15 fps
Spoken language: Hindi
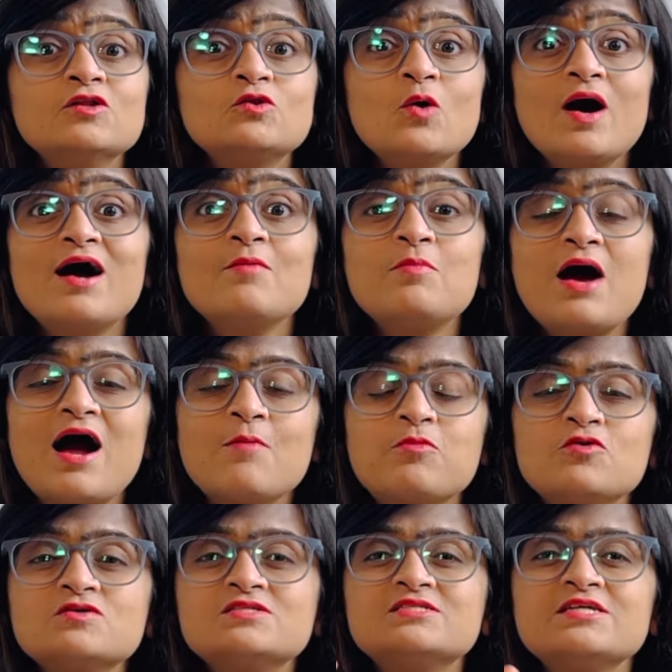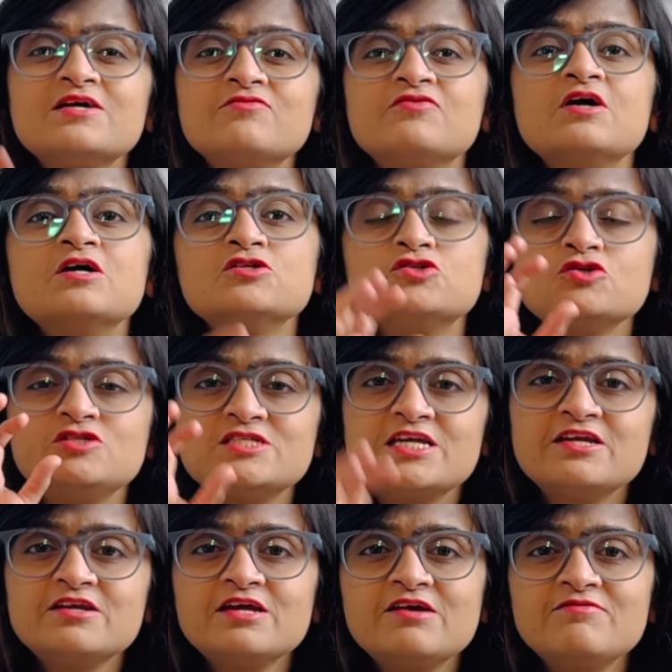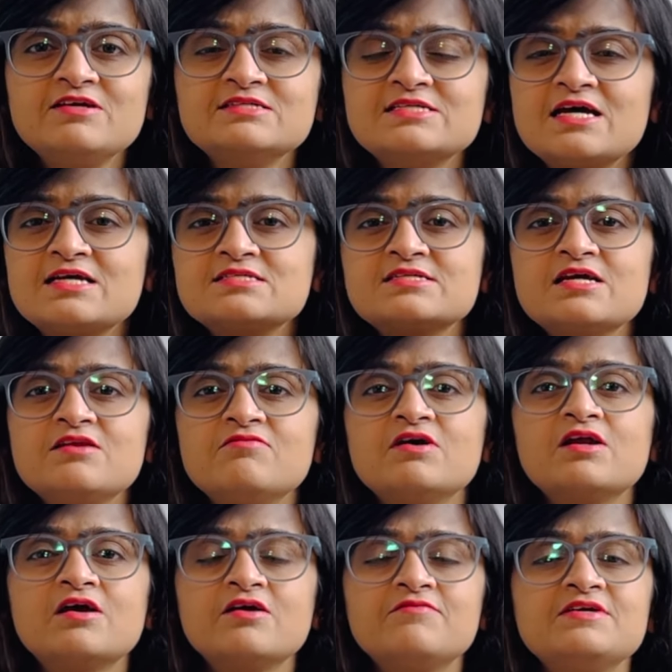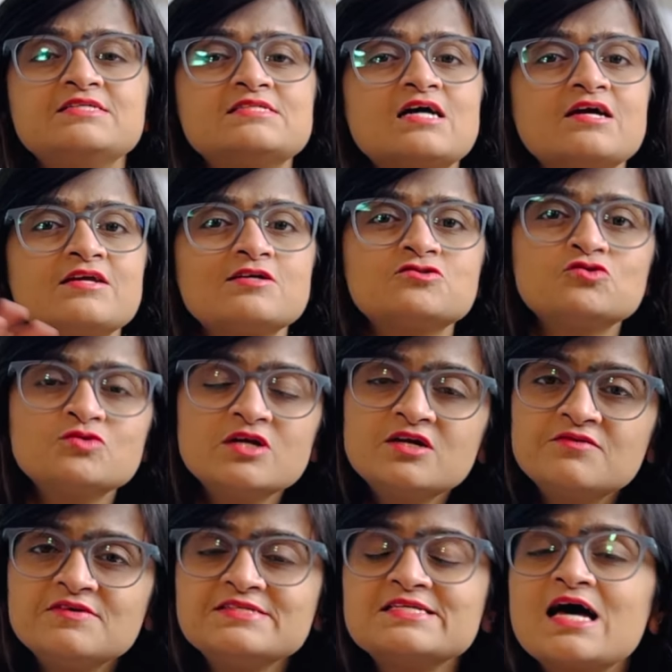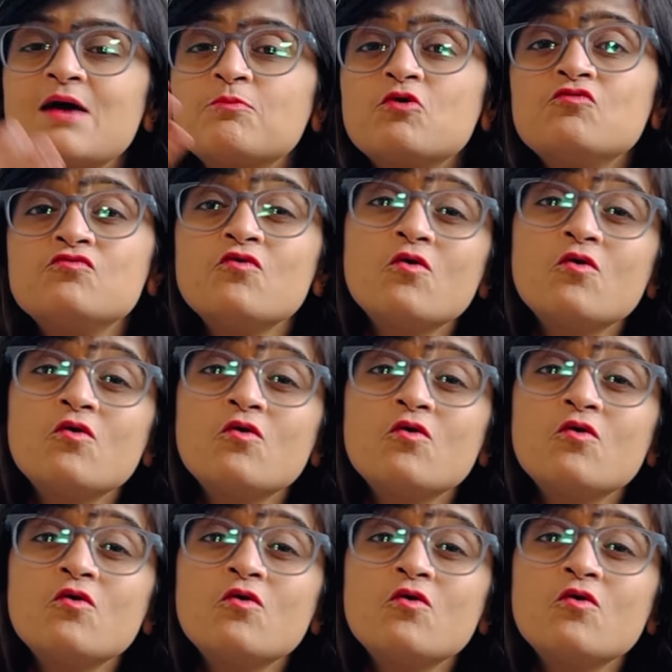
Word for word: तो अब आपको सिर्फ जो जेनेरिक वीजा है स्किल वर्कर वीजा या स्टूडेंट वीजा आपको